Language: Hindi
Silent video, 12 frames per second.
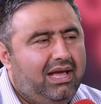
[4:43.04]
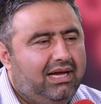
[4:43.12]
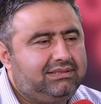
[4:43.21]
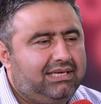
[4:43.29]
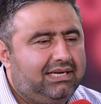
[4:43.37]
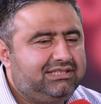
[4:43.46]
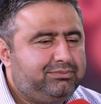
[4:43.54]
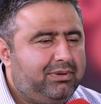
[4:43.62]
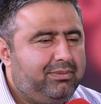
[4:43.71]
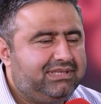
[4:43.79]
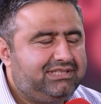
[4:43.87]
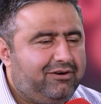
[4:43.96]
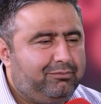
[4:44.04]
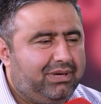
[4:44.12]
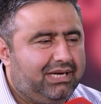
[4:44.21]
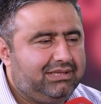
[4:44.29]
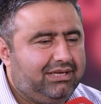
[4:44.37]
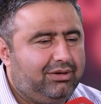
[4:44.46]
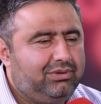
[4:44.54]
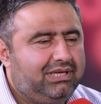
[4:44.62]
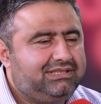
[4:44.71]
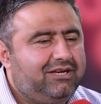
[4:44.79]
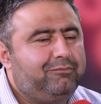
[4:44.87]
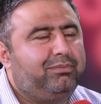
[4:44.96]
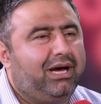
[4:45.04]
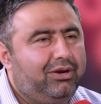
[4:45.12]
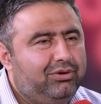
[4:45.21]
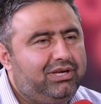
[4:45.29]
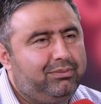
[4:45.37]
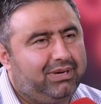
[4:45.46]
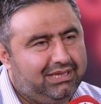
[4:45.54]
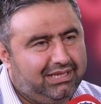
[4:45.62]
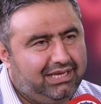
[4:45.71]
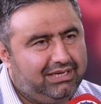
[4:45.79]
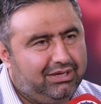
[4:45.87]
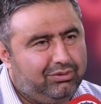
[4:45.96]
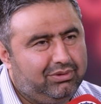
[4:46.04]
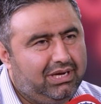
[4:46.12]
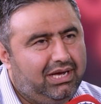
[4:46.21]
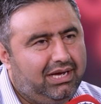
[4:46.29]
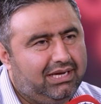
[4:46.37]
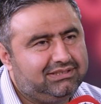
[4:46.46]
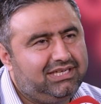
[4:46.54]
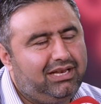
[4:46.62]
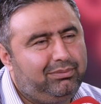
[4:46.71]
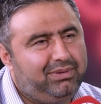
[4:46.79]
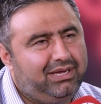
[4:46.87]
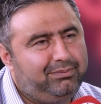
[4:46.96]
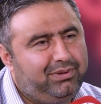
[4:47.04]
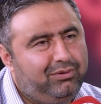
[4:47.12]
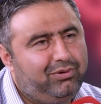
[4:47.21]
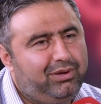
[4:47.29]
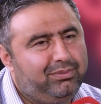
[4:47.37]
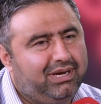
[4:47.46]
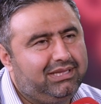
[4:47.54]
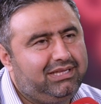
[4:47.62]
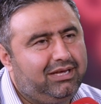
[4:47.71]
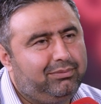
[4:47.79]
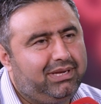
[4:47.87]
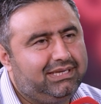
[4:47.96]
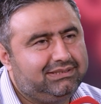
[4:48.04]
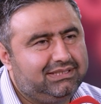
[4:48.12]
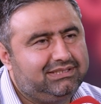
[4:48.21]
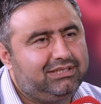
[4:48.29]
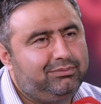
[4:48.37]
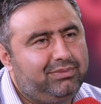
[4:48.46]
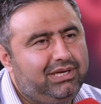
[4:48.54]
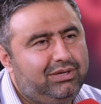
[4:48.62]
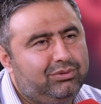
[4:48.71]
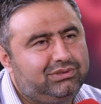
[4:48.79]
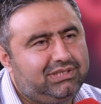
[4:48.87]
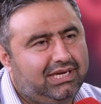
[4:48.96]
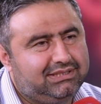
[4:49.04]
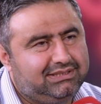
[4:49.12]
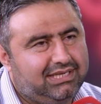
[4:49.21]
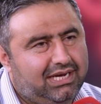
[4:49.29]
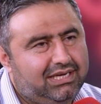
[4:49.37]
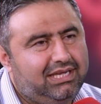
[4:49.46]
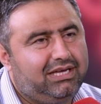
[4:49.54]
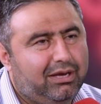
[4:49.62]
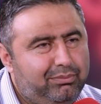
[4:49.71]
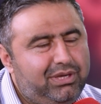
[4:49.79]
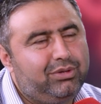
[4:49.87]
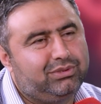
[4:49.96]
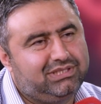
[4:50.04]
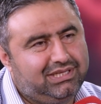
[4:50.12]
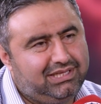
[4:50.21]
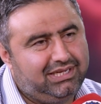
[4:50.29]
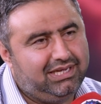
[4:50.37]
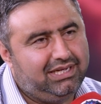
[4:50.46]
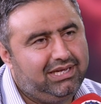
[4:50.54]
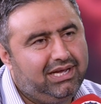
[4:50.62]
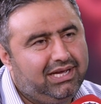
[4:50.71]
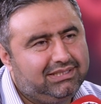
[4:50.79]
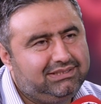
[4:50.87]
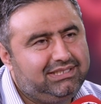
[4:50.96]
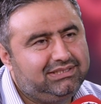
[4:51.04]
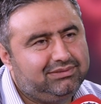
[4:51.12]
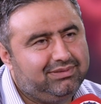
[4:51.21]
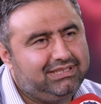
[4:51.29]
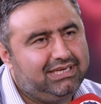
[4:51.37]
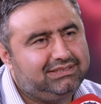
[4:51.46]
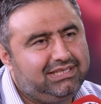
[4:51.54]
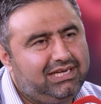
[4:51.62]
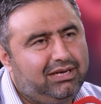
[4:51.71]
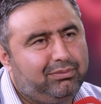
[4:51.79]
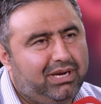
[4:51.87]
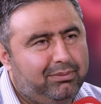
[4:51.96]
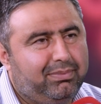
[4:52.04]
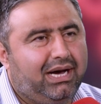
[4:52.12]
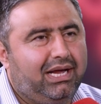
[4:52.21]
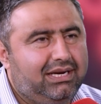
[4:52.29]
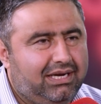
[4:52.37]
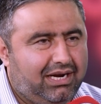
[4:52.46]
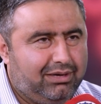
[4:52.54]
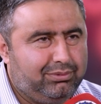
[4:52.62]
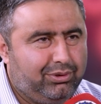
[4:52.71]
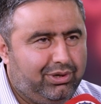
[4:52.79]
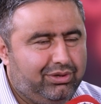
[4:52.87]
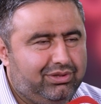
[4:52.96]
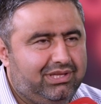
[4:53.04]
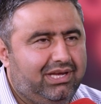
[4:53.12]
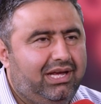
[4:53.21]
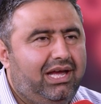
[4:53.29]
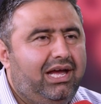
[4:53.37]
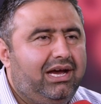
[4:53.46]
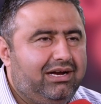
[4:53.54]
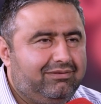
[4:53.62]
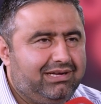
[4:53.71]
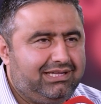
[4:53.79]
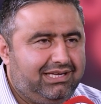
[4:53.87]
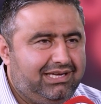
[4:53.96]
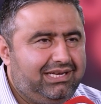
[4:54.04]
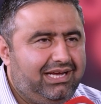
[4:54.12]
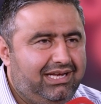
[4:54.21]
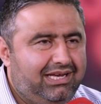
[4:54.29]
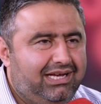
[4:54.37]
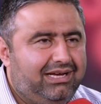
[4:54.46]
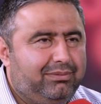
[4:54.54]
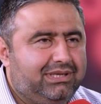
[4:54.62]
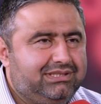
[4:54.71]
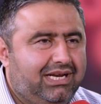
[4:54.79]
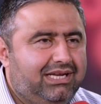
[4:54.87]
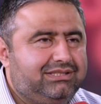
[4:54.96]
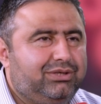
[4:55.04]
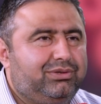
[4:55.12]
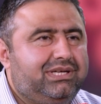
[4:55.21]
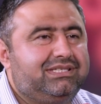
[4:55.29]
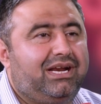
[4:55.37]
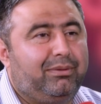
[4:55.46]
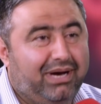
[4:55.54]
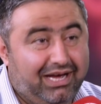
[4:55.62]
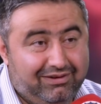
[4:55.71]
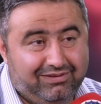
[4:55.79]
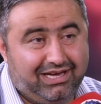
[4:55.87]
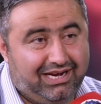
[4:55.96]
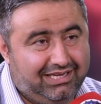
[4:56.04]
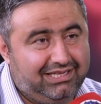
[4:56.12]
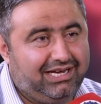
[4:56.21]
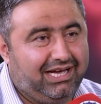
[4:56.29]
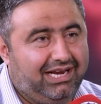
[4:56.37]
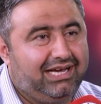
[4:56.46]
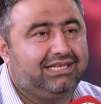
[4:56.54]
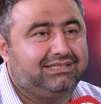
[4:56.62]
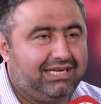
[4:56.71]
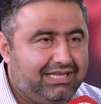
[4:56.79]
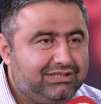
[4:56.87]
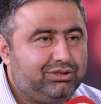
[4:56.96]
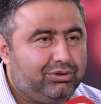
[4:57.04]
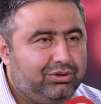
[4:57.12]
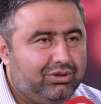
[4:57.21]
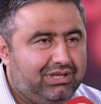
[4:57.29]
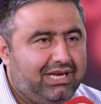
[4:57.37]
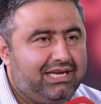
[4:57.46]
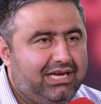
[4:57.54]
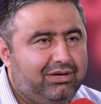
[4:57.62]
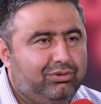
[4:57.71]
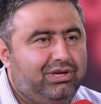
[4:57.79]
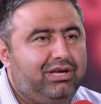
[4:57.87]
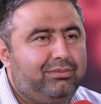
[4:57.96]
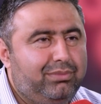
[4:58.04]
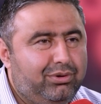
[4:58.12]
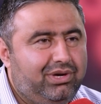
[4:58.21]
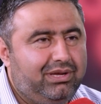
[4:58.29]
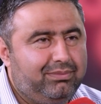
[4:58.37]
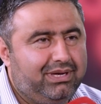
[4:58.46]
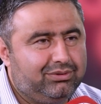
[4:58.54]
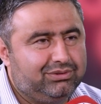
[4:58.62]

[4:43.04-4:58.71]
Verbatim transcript: अच्छा इसमें मैं सिर्फ बात करूँगा सिर्फ बालों की बात नहीं करूँगा हम्म। असल में फिर वही बात कि हमारे जिसम में कुछ अज्जा की कमी हो जाती है जिस वजह से हमारे बाल ख़राब हो रहे होते हैं खातन है माशाला से उन्हें ज़रा बाल वगैरह दिखाने का ज़्यादा शौक होता है ये उनकी ब्यूटी में